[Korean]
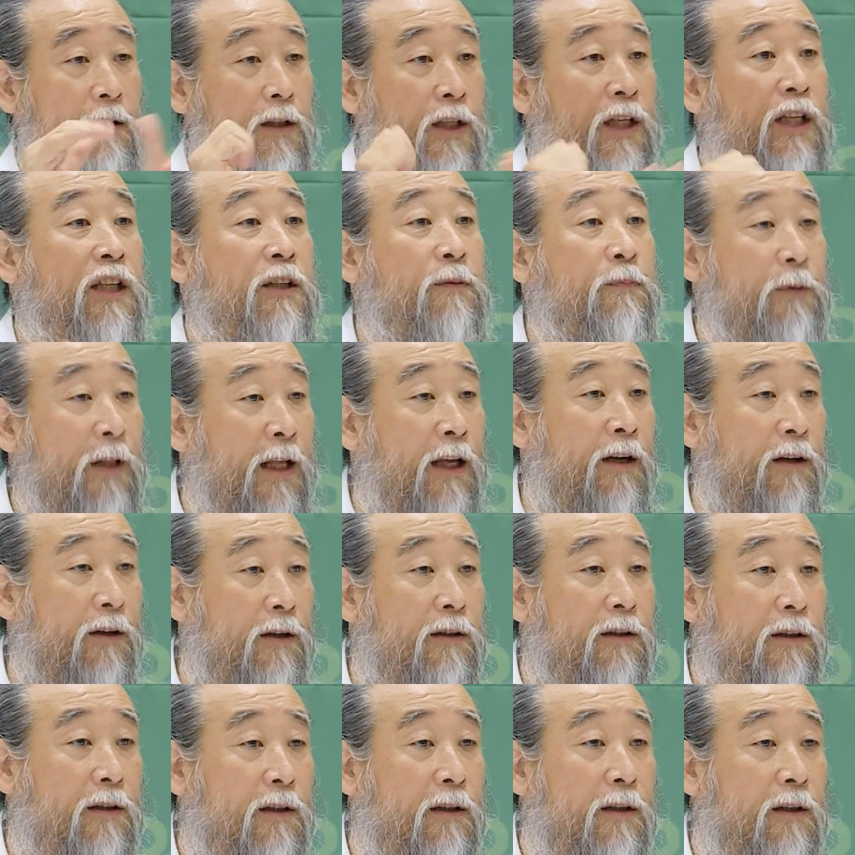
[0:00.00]
20대예요.
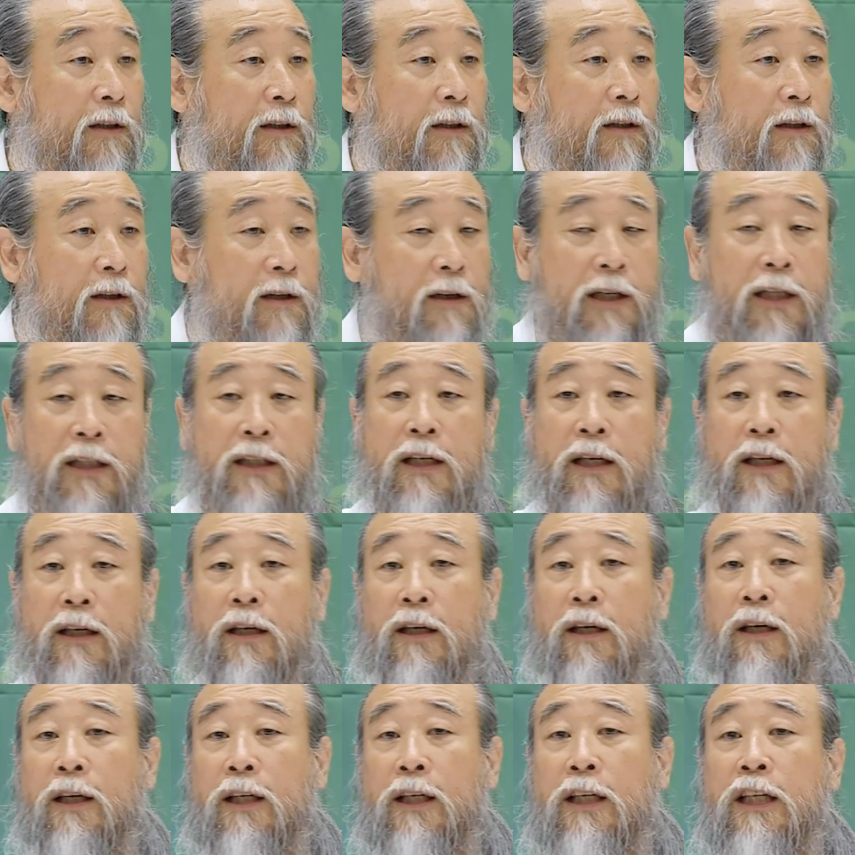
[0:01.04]
어? 어, 그러니까
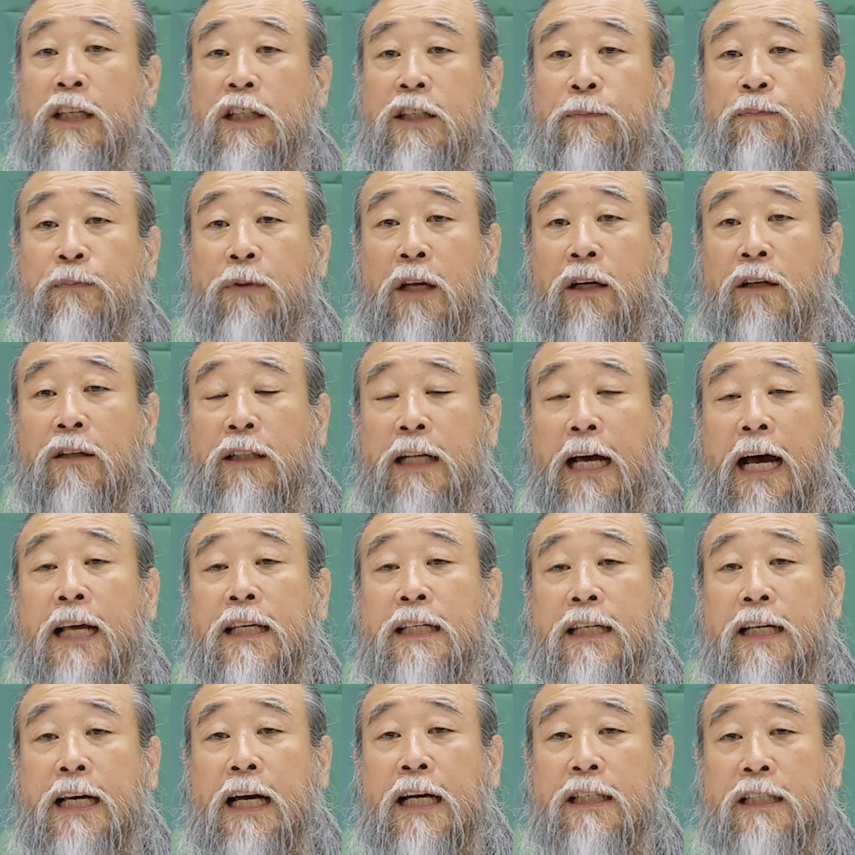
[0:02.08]
20대는
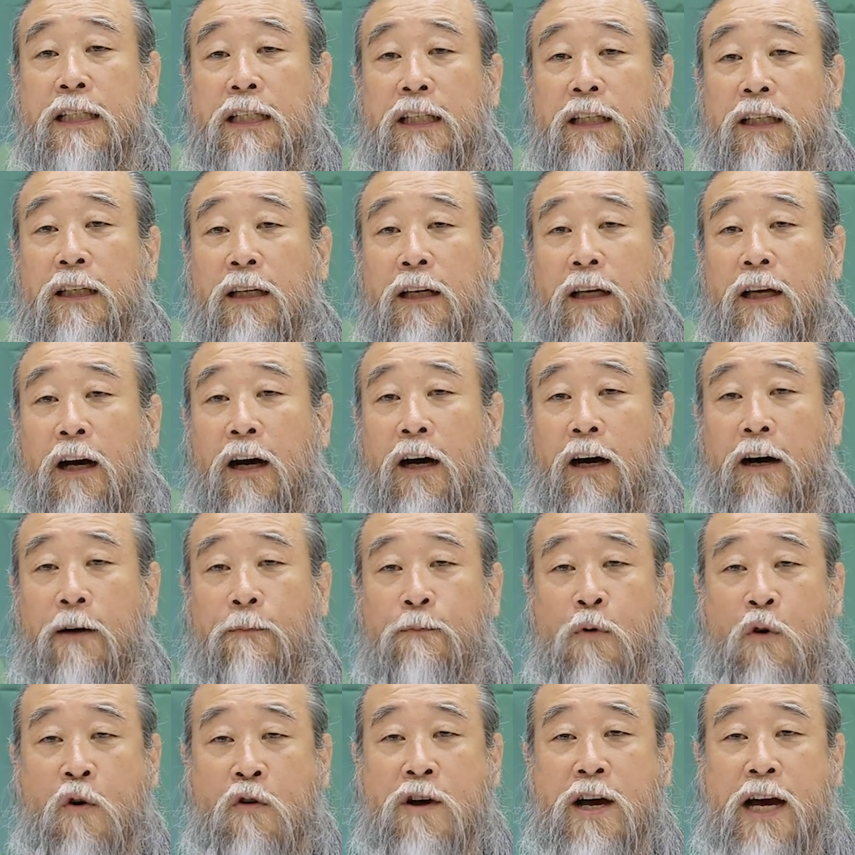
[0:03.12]
아직까지 어,
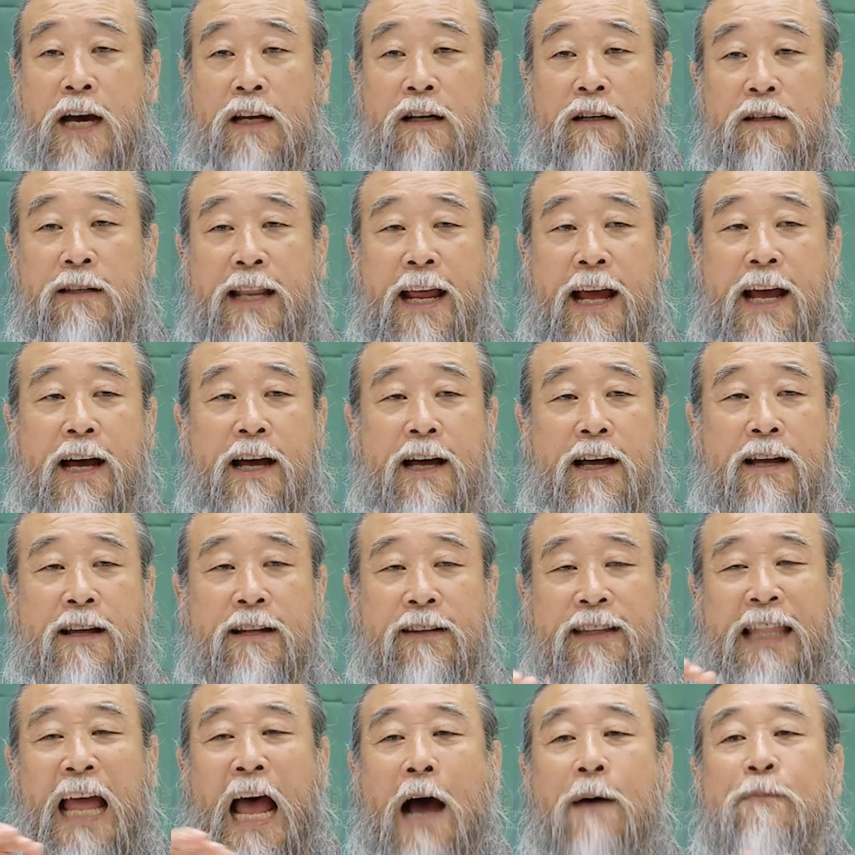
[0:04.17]
뭔가를
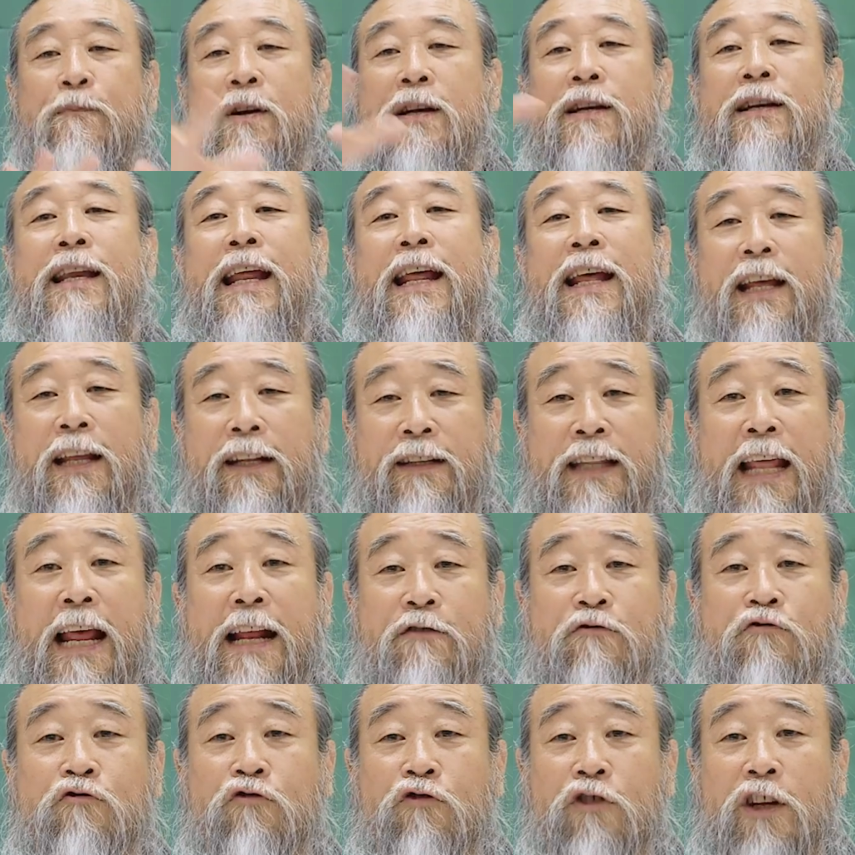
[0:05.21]
내가 답을
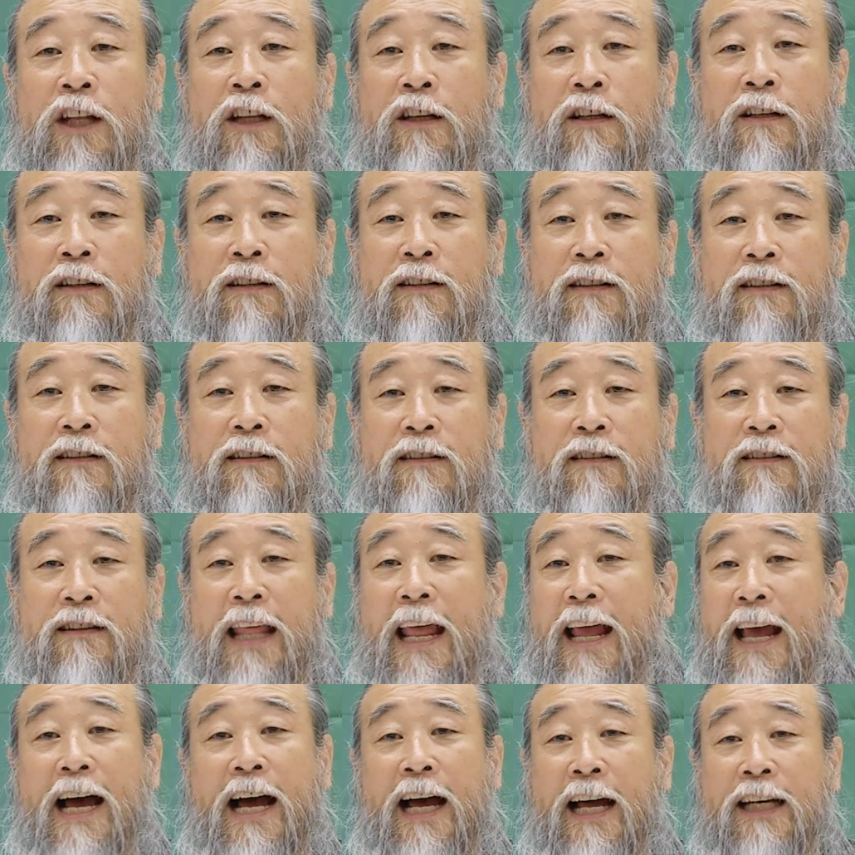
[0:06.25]
낼 수 있는
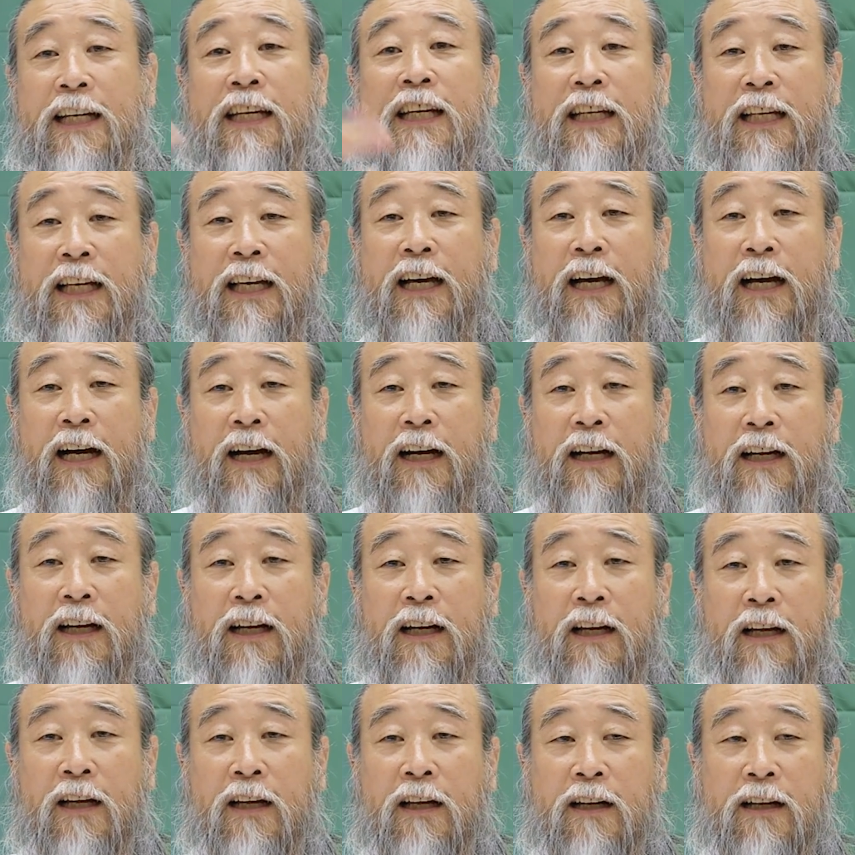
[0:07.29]
때가 아니니까
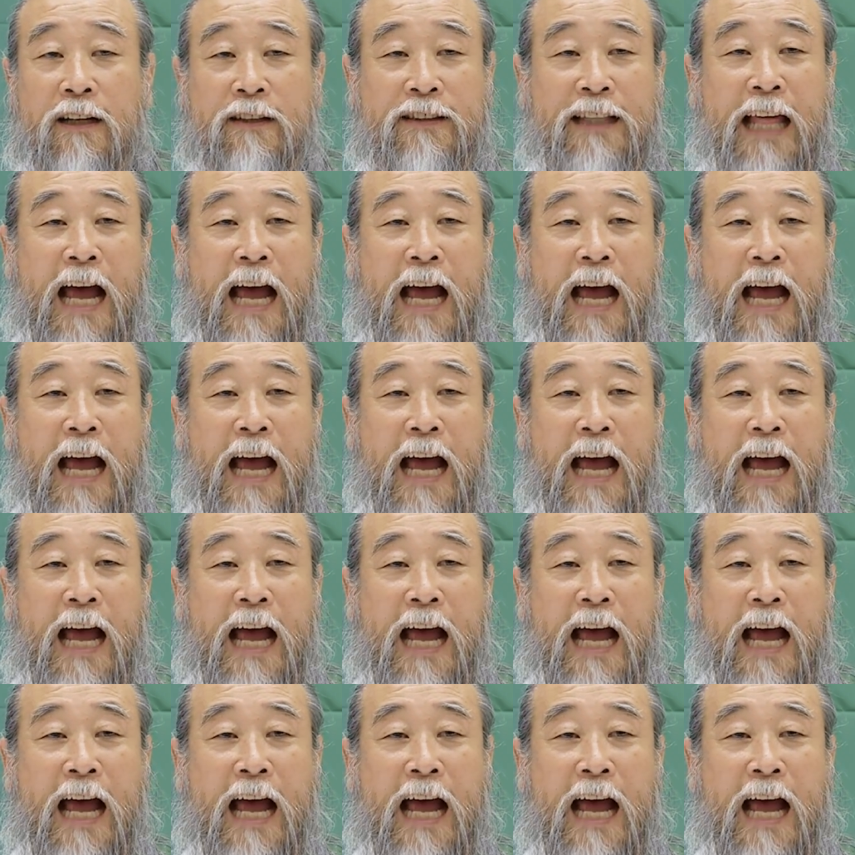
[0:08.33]
어,